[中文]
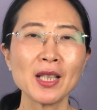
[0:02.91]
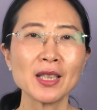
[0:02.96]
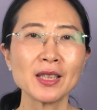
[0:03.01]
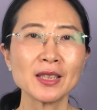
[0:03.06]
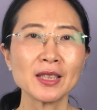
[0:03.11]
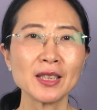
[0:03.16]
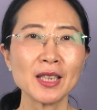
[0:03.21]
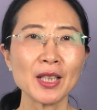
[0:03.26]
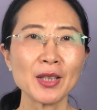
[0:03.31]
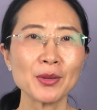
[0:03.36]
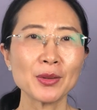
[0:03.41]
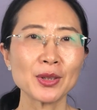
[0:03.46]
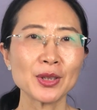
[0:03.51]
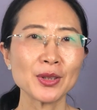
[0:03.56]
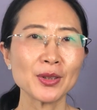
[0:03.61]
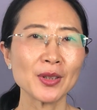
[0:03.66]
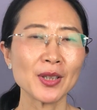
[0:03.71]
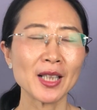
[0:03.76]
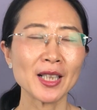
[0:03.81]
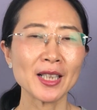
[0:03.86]
今天我继
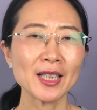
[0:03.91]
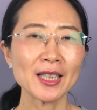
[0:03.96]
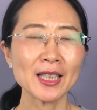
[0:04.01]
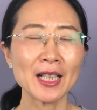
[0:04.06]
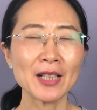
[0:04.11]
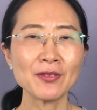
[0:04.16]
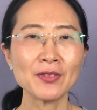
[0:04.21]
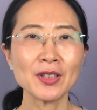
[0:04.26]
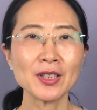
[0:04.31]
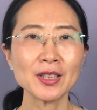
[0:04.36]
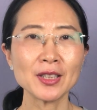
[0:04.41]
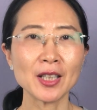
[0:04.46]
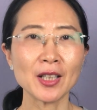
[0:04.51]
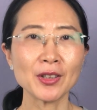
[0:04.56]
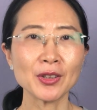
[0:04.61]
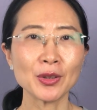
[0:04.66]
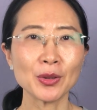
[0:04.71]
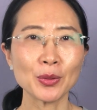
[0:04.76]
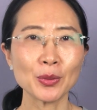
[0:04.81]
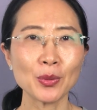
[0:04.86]
续来跟大家分
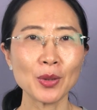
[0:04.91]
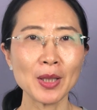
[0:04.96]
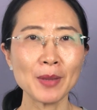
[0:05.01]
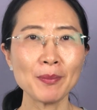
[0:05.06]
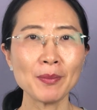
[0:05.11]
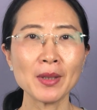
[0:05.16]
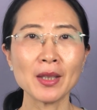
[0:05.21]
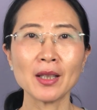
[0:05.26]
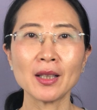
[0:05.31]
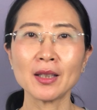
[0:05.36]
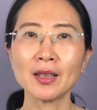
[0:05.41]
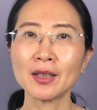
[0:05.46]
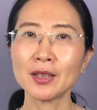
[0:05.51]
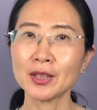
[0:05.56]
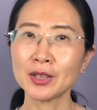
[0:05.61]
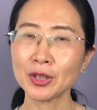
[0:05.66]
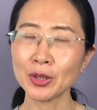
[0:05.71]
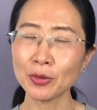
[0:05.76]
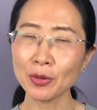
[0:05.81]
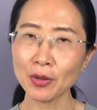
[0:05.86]
享有关呃
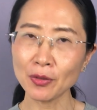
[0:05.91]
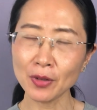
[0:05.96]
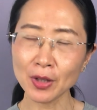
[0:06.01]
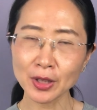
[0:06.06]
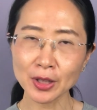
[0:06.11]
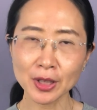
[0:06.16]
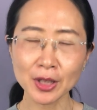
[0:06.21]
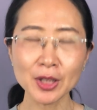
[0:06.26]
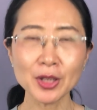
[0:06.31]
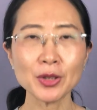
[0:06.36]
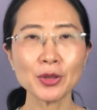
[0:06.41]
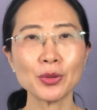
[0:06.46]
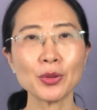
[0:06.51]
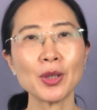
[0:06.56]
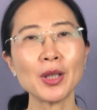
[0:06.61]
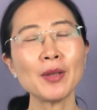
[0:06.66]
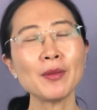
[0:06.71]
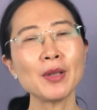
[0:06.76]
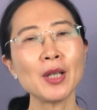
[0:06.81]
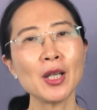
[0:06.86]
生活方式医
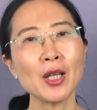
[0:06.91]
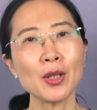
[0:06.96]
学。